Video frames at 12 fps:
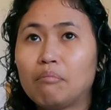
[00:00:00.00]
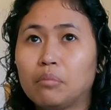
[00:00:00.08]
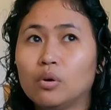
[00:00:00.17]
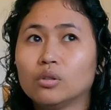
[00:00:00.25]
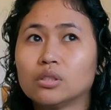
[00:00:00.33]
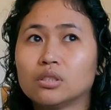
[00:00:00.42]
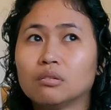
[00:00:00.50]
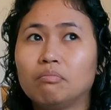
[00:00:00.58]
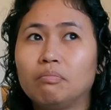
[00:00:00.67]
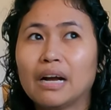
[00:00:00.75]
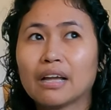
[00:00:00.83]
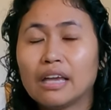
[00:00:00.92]
Tapos,
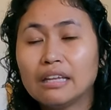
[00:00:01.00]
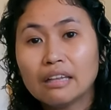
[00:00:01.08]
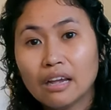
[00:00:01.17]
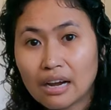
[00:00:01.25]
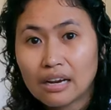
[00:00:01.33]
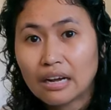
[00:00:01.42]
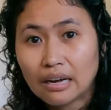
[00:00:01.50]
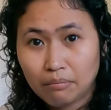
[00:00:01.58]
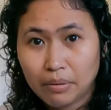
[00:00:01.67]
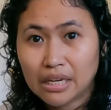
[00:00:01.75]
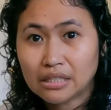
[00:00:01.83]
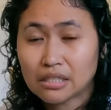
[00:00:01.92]
pag hindi ka
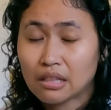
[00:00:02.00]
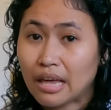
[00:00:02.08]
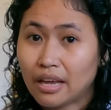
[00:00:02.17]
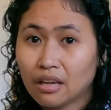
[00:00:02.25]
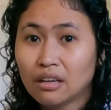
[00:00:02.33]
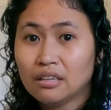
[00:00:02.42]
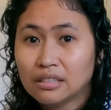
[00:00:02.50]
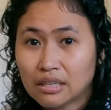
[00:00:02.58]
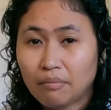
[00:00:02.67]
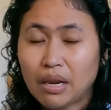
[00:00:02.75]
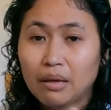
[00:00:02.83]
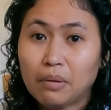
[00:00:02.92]
naka-base, like
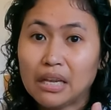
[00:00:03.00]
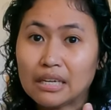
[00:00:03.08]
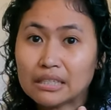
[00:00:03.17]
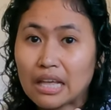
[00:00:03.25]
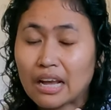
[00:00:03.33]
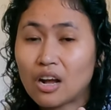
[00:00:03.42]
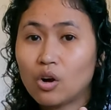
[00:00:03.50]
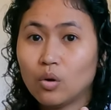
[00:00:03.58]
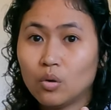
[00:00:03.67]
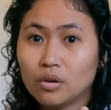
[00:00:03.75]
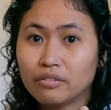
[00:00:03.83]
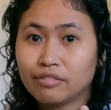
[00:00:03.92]
sa Pilipinas, like ako,
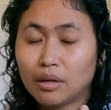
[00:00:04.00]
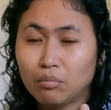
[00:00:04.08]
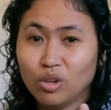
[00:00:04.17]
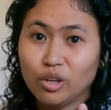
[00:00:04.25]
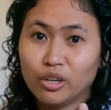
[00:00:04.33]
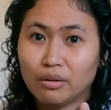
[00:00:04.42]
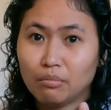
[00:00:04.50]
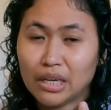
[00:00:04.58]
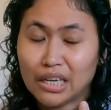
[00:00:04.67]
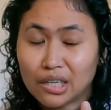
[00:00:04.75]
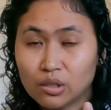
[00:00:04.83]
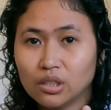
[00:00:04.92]
OFW
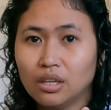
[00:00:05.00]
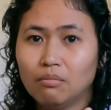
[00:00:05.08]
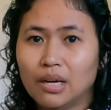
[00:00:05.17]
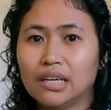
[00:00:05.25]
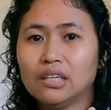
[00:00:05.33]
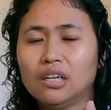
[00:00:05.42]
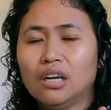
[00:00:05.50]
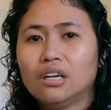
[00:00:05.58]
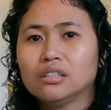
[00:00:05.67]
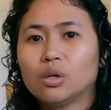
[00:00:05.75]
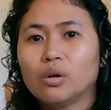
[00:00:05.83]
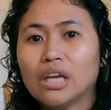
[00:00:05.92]
naman ako, ba diba?
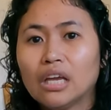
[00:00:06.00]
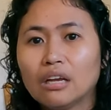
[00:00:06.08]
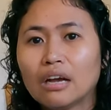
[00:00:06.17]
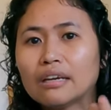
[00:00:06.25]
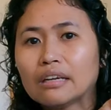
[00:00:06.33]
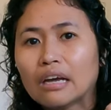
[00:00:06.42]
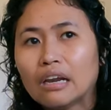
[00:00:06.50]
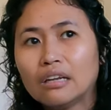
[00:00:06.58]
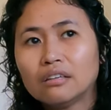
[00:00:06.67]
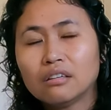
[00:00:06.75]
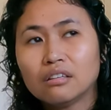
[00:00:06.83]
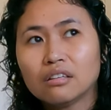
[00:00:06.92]
So, hihingan ka,
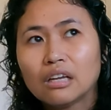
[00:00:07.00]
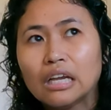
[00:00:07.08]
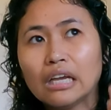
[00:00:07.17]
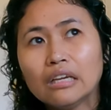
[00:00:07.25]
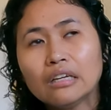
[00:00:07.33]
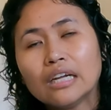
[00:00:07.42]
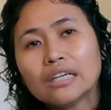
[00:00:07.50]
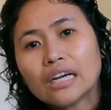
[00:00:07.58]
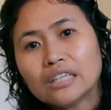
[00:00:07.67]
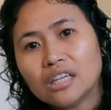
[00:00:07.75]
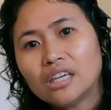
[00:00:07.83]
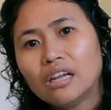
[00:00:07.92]
rin, hihingan
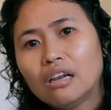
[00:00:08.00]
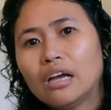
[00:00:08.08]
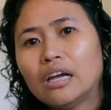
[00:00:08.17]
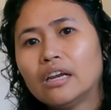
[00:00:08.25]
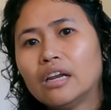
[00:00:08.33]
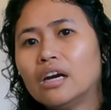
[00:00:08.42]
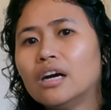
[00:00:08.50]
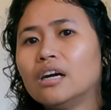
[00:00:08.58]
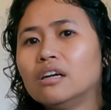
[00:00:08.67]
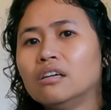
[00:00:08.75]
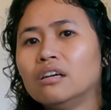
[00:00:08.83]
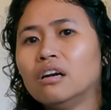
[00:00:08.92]
ka din nila
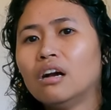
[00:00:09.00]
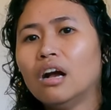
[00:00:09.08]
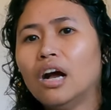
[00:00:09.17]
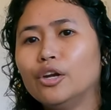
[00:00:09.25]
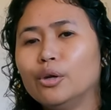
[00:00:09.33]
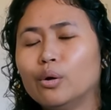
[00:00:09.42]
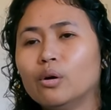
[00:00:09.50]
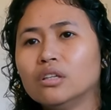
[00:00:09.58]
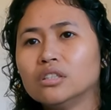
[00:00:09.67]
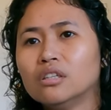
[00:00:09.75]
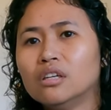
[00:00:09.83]
ng, ano,